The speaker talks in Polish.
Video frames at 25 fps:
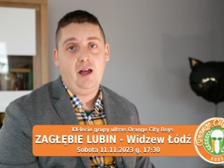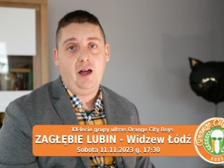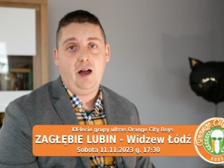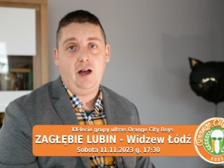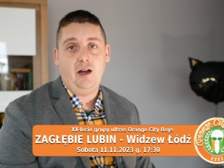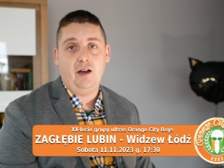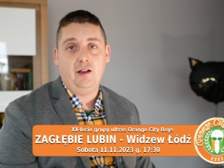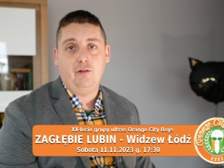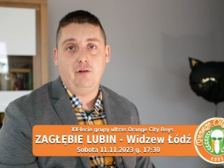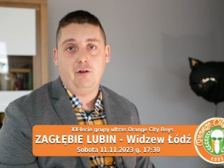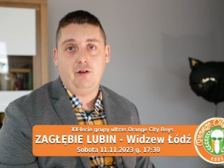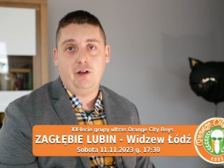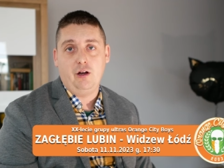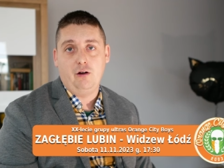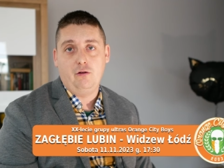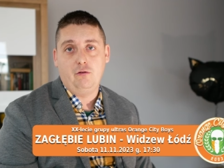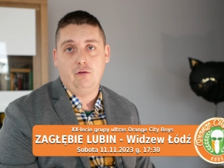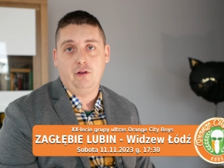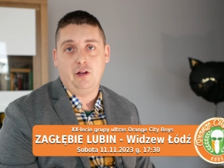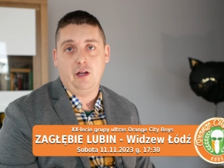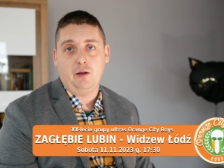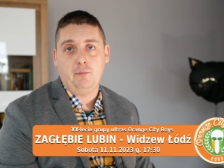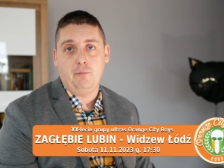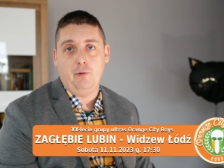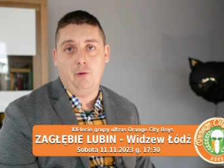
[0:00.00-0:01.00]
ale do kilku
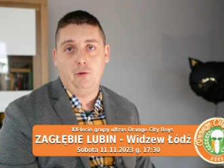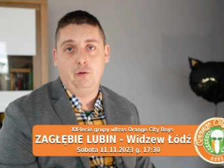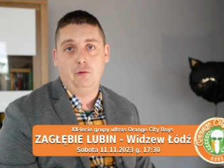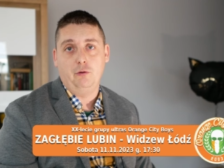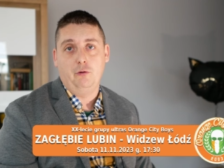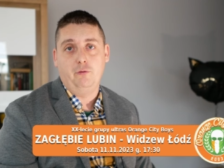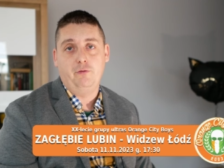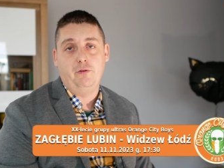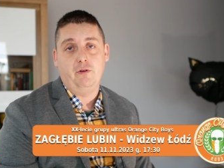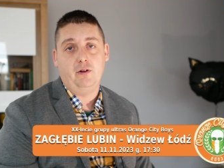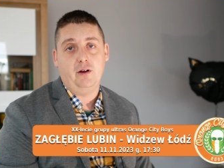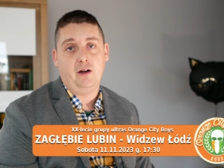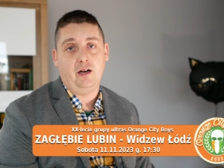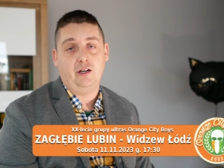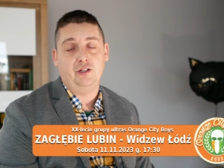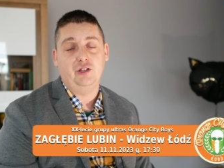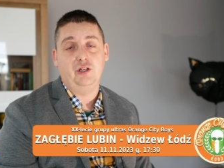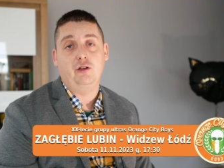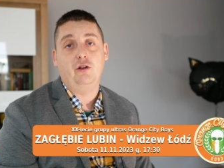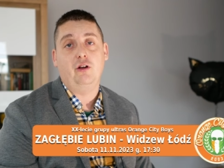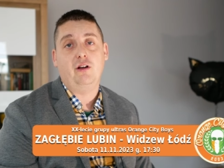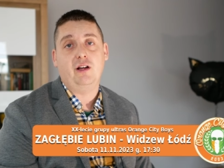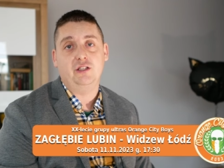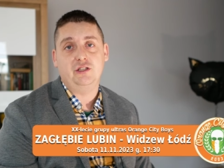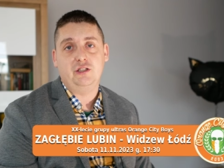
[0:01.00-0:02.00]
tych punktów, raczej
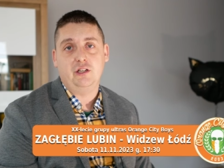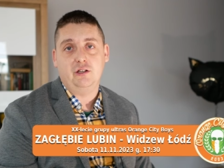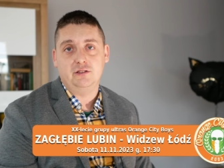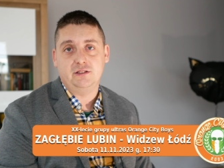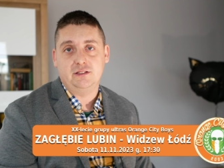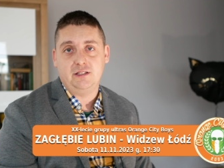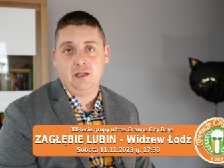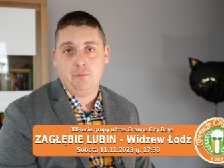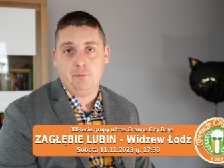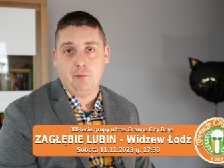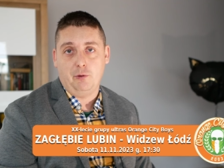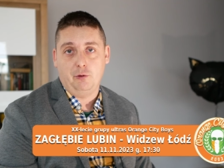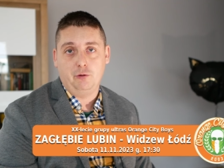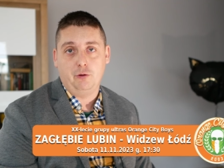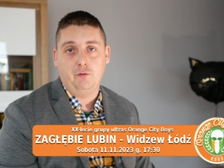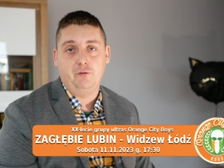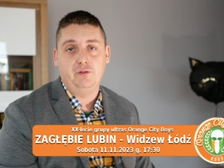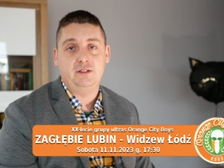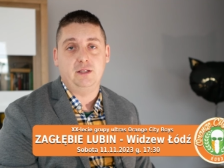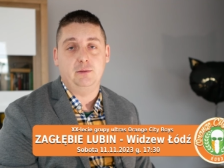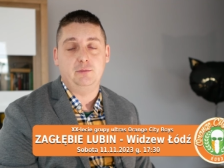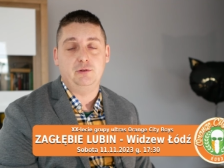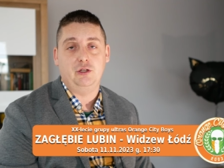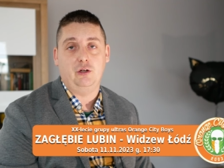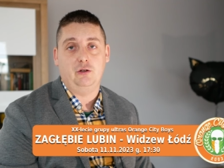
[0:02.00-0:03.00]
do każdego z tych punktów
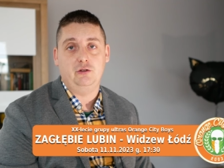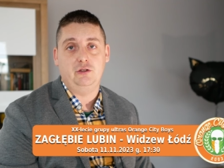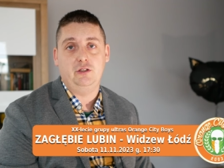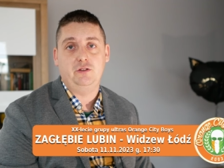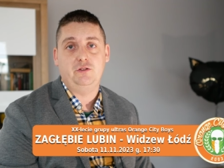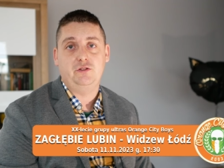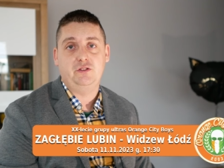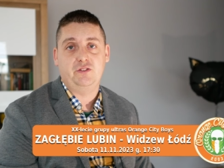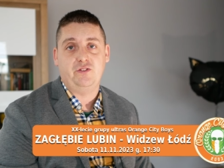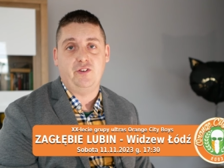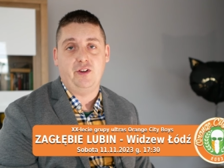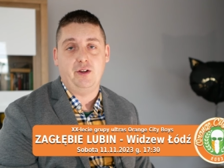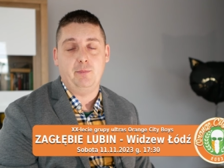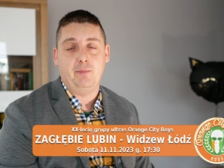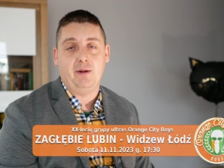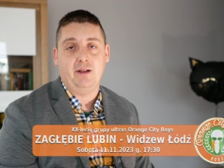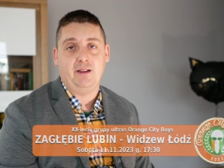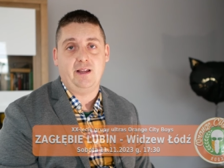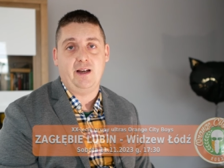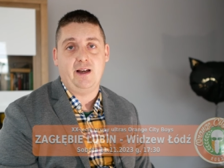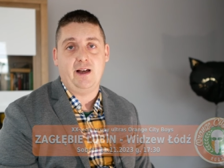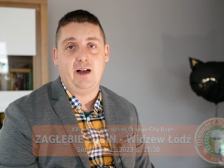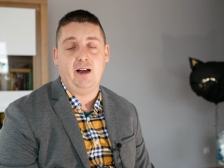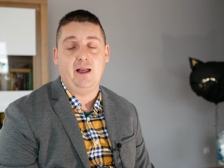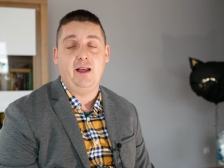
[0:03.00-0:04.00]
chcę się odnieść w swoim
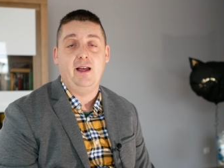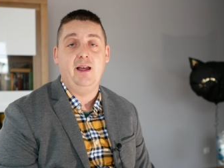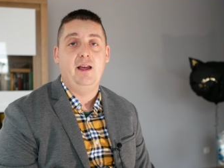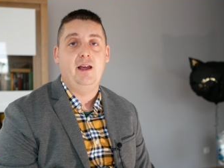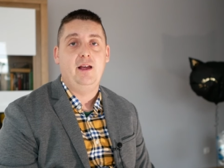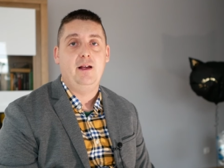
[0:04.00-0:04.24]
materiale.